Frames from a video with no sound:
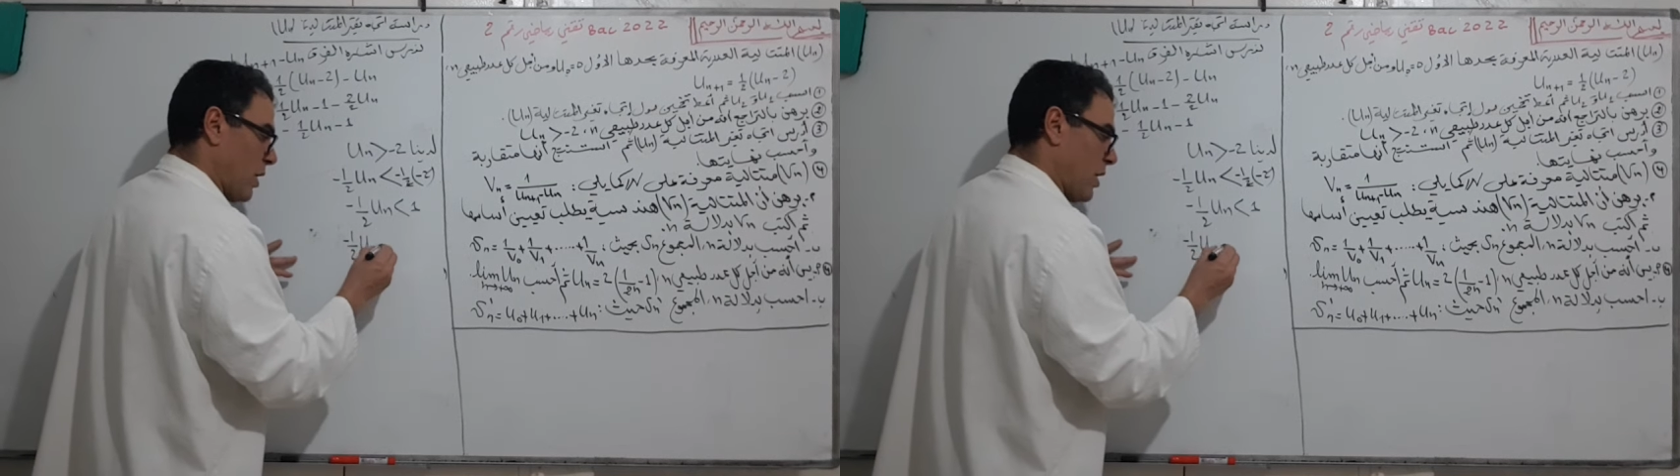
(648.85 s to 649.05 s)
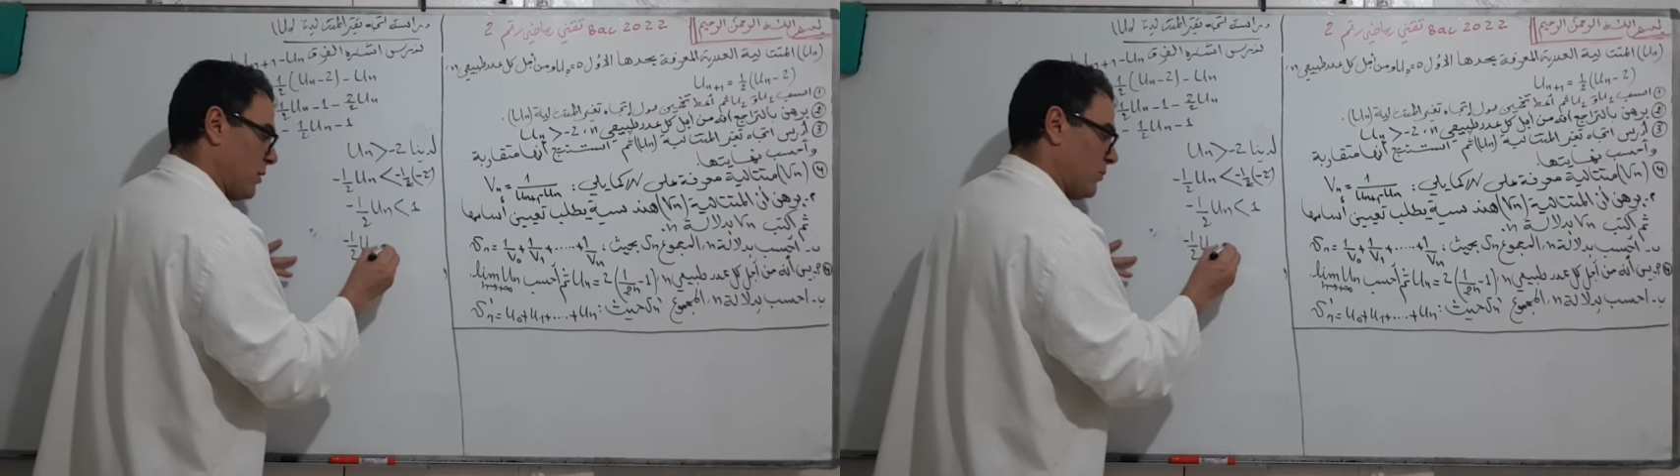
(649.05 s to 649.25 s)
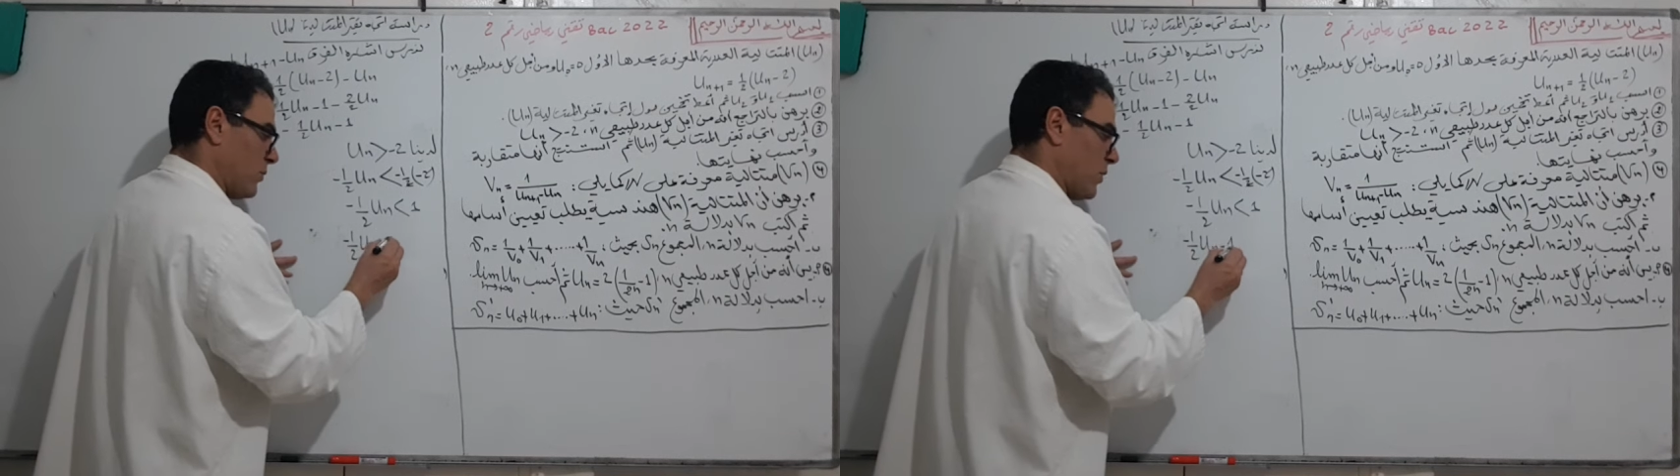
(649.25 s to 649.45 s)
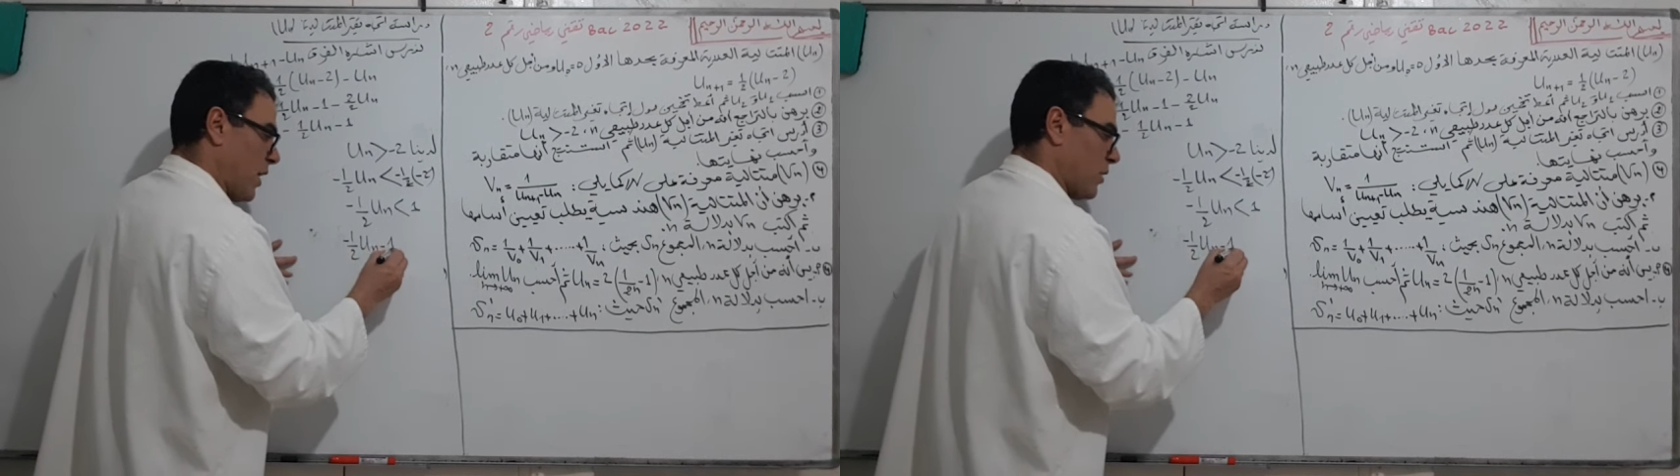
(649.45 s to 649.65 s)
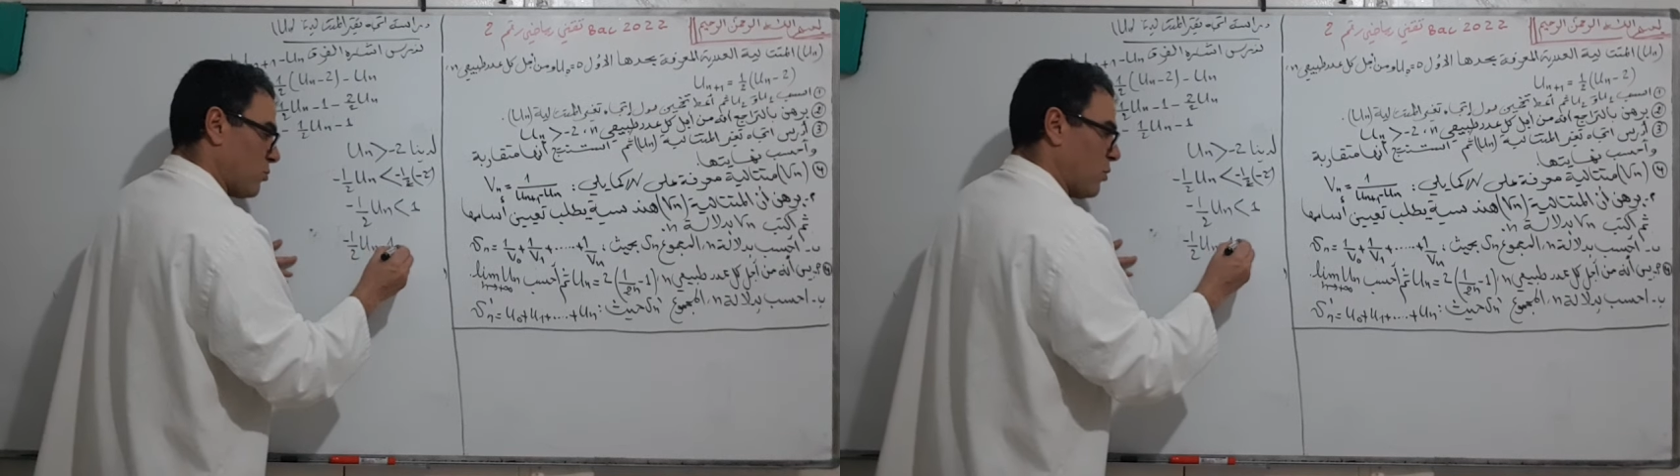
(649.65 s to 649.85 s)
ان
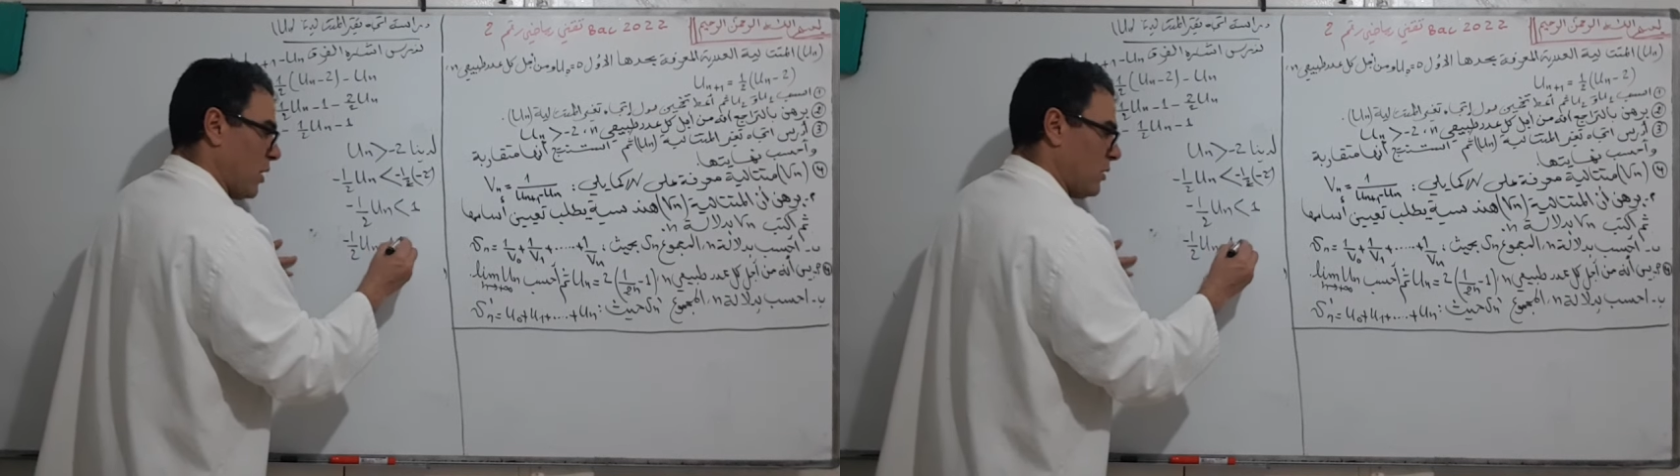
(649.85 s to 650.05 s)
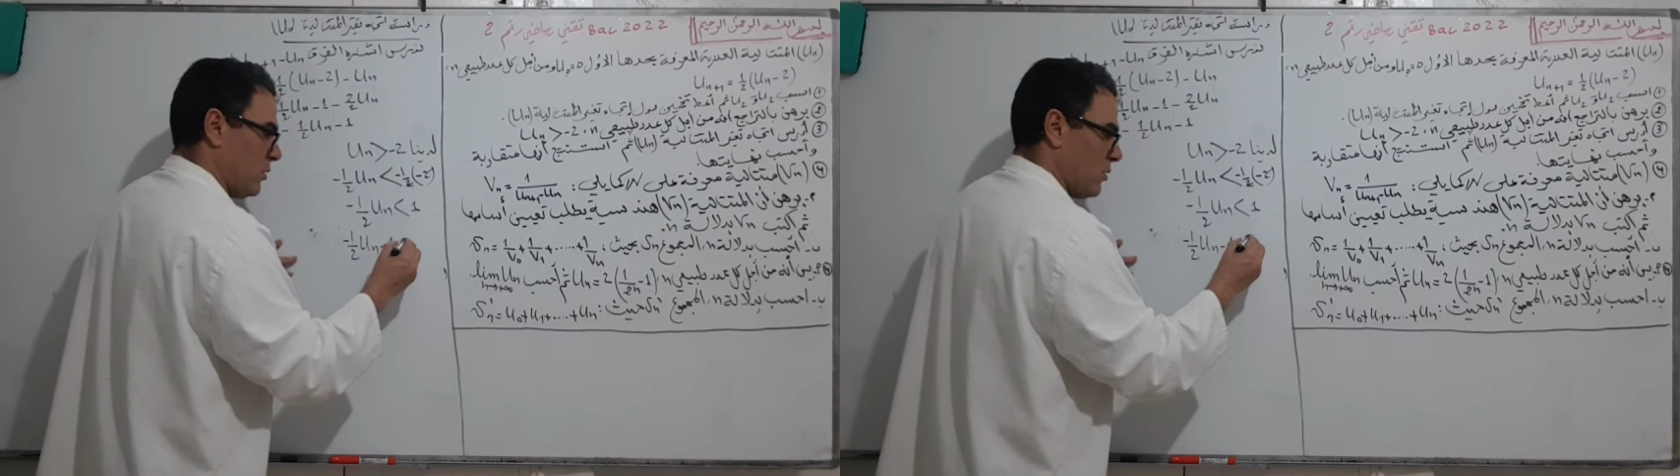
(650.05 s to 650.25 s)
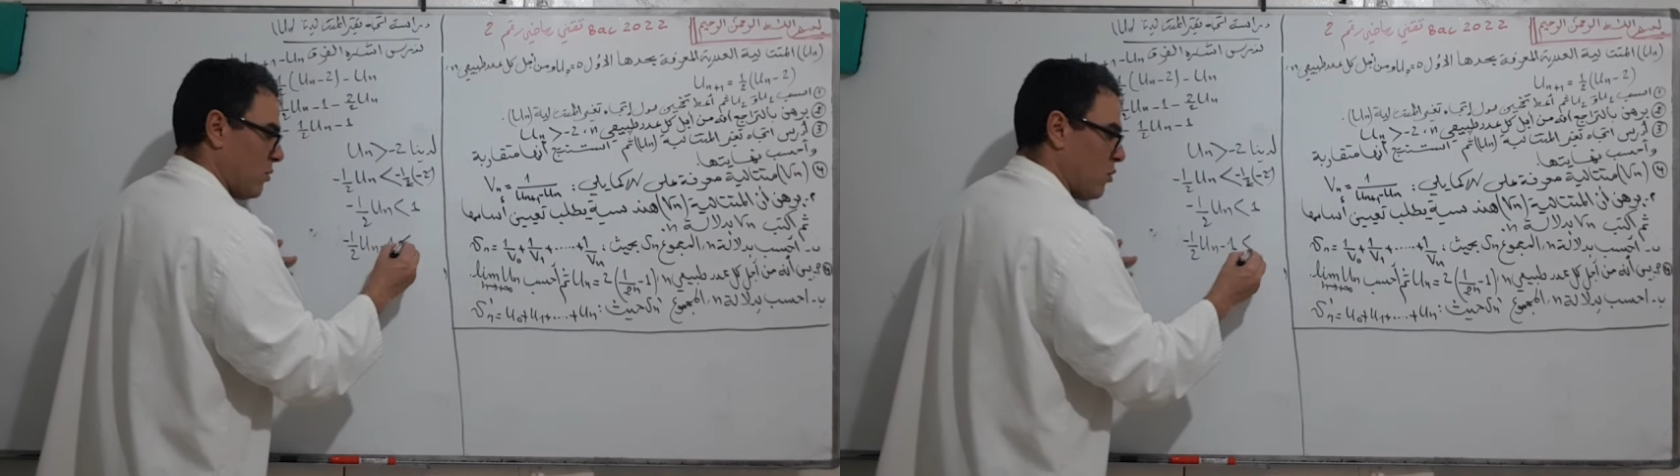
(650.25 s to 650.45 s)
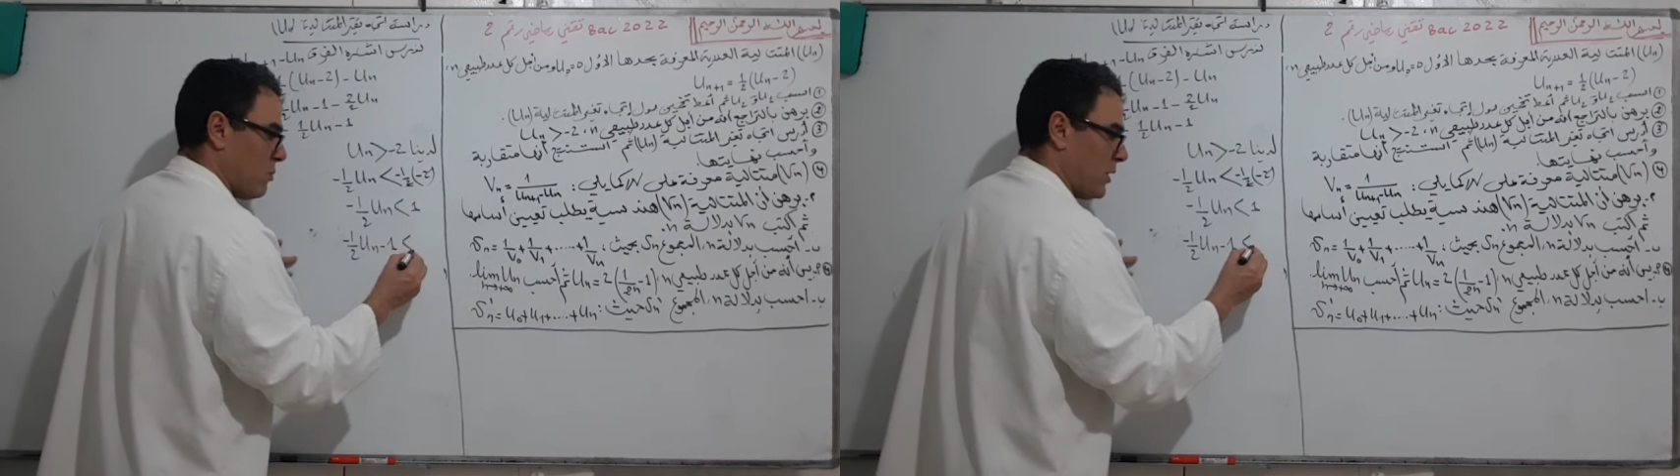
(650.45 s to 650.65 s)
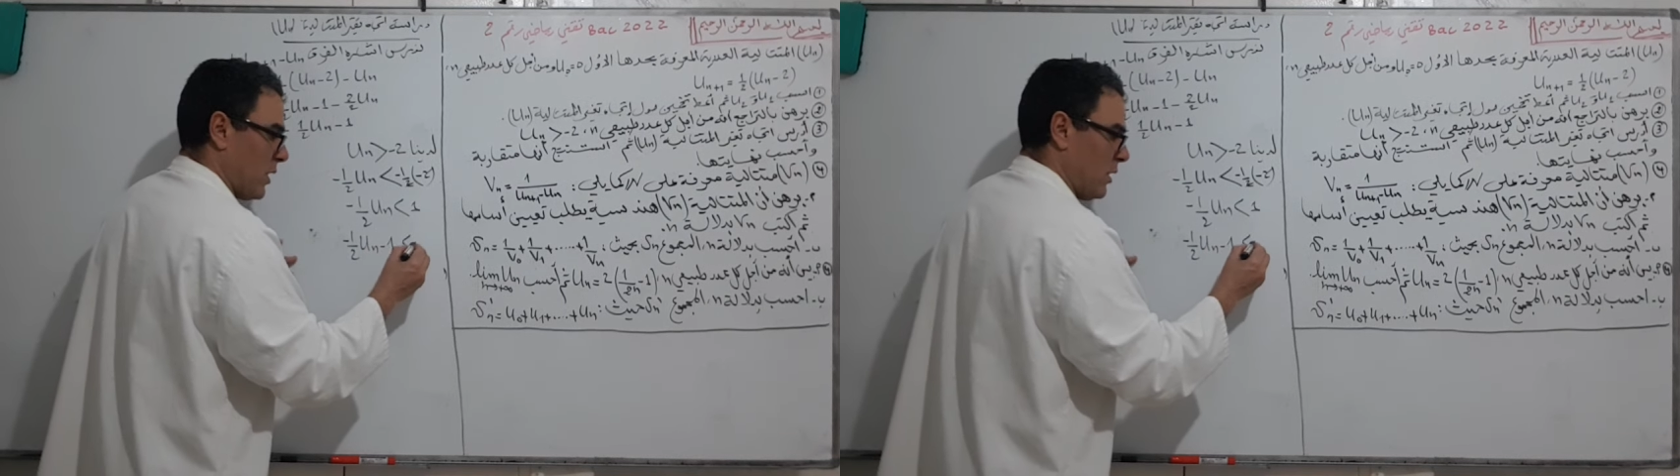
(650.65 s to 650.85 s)
ناقص واحد
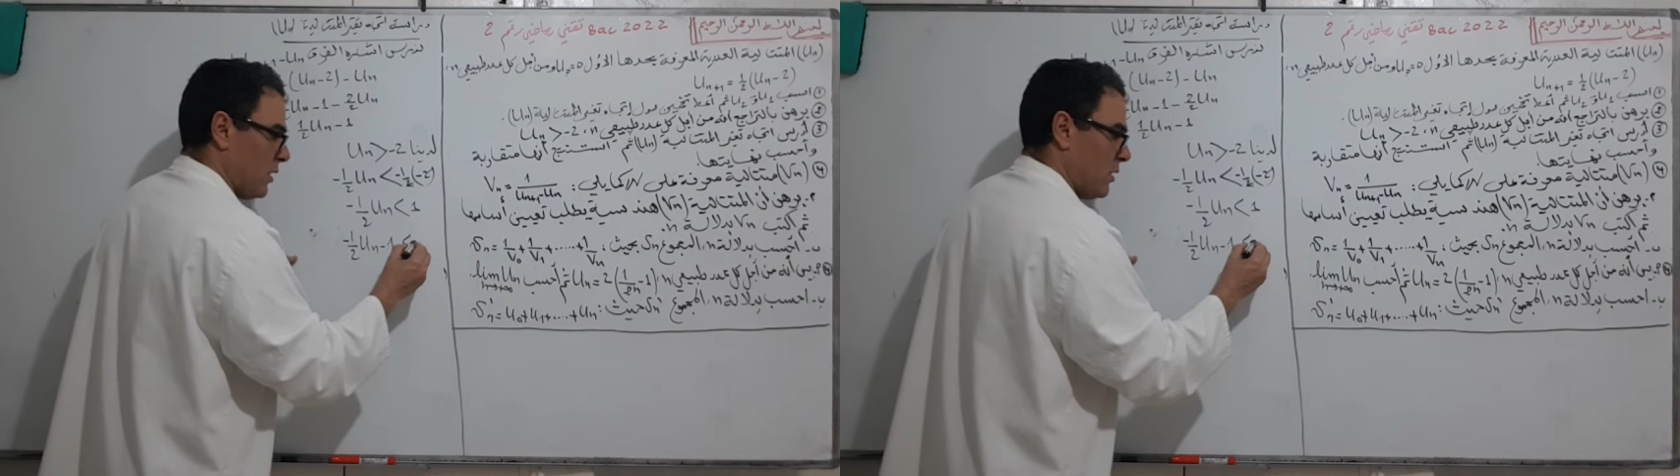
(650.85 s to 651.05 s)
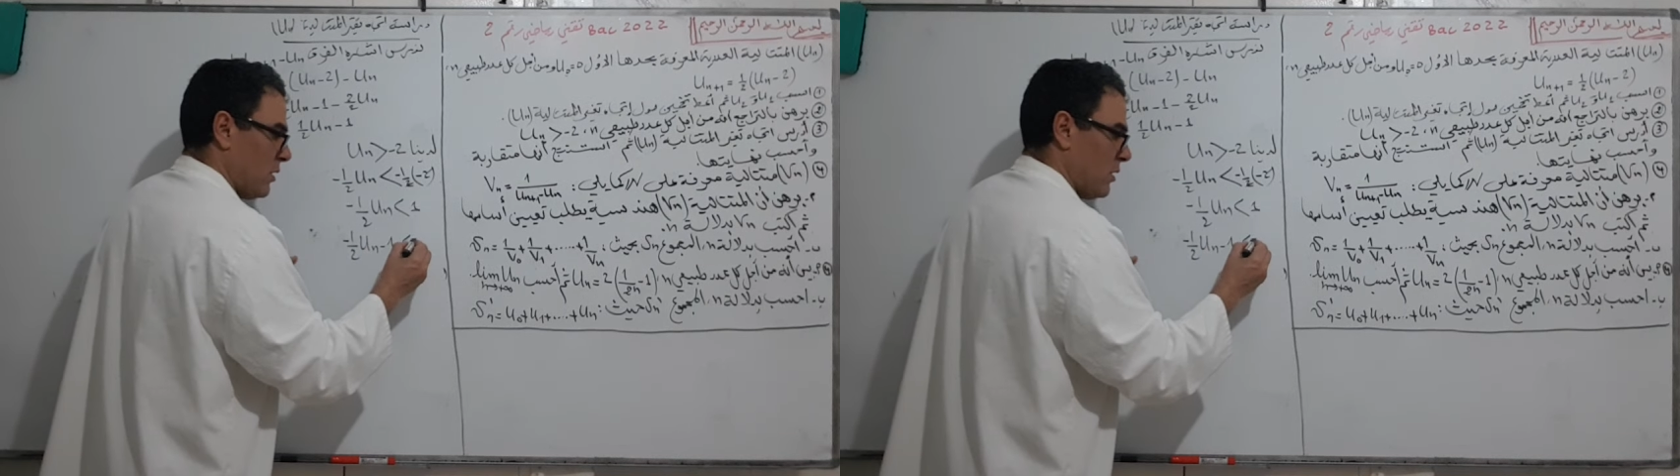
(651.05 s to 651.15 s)
ومنا